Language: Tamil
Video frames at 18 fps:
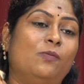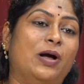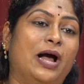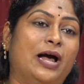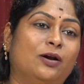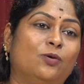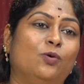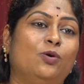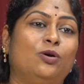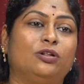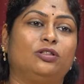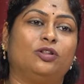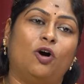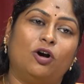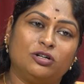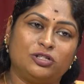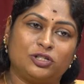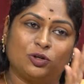வேற ஒரு
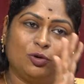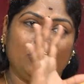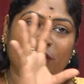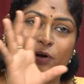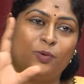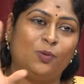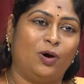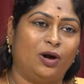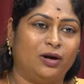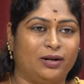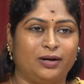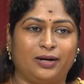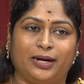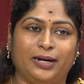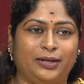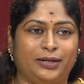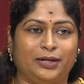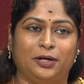தாட்ஸுக்குள்ளேயும் வாண்டர்
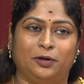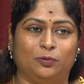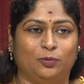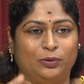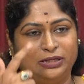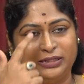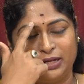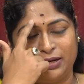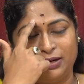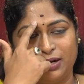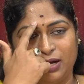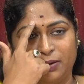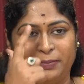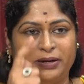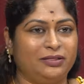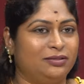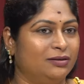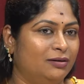ஆகிட்டே இருக்கும் இது
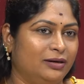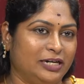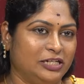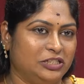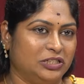எல்லாமே தேர்ட் ஐ